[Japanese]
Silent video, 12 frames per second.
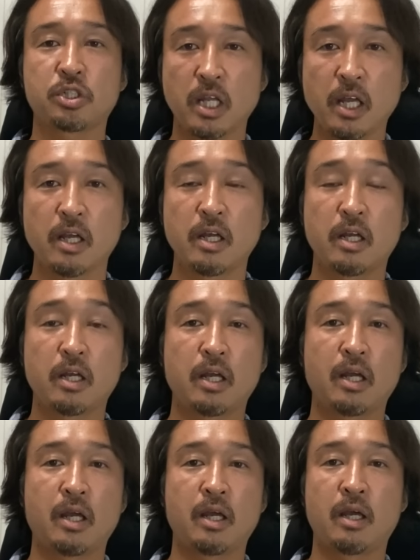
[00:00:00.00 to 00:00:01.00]
て、
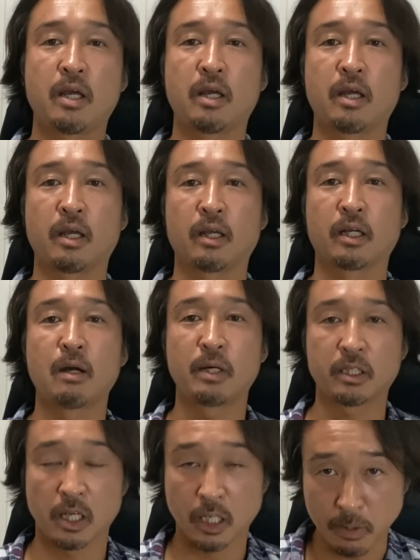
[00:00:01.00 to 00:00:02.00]
えー、頑
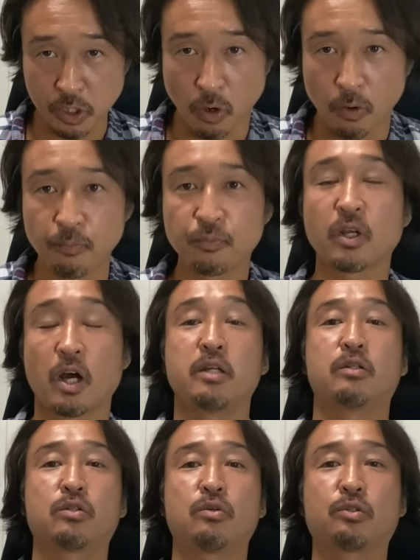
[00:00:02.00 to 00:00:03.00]
張っていきましょう。は
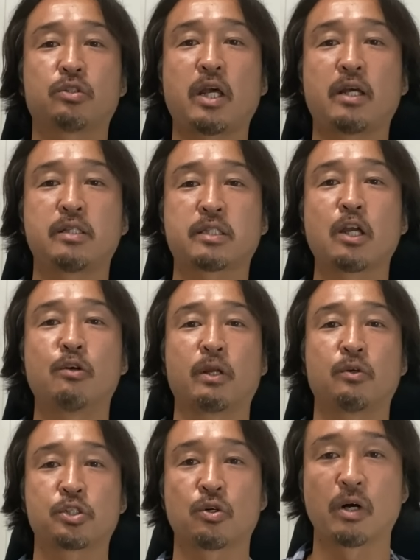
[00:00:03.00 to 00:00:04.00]
い。ということで、最後ま
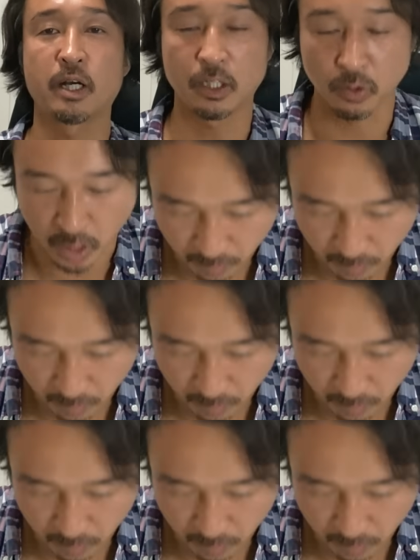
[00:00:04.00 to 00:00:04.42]
でご視聴ありがとうござ